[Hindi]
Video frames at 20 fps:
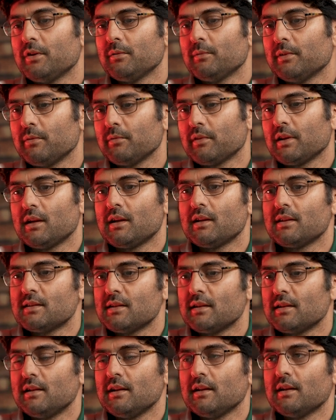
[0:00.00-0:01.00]
पे मतलब ये
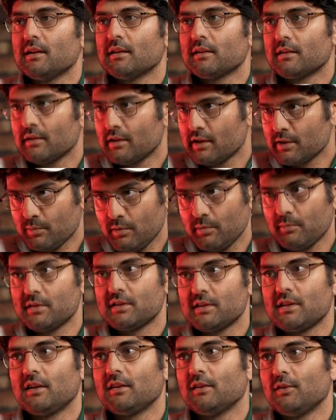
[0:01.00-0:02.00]
डिसीजन लेना कि कश्मीर में
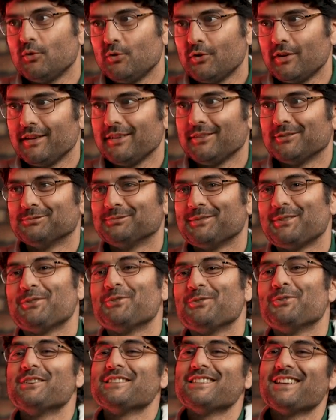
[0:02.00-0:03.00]
सेटल होना है
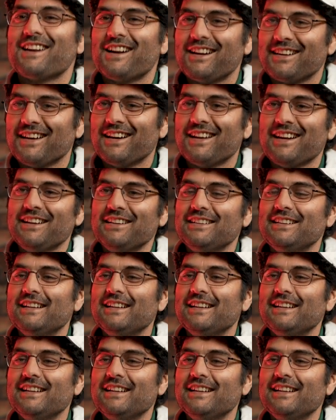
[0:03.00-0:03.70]
2018